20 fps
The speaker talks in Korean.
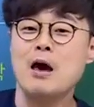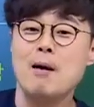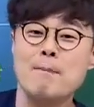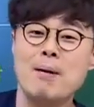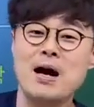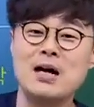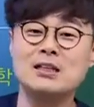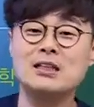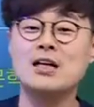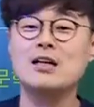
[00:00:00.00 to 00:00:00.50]

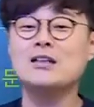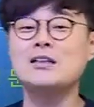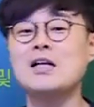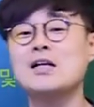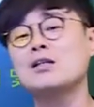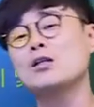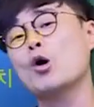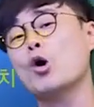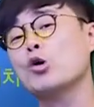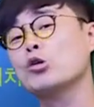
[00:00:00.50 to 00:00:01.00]
파지
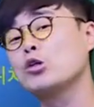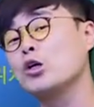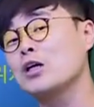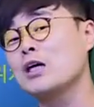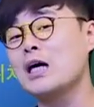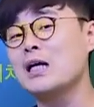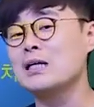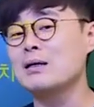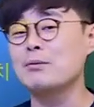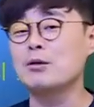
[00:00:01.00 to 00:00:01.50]
확인하는데
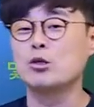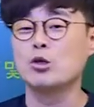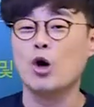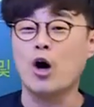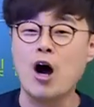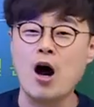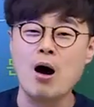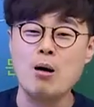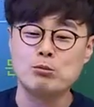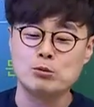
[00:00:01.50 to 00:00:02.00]
어떻게 하냐면
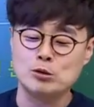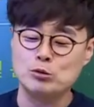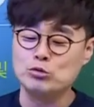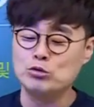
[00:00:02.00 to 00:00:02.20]
너무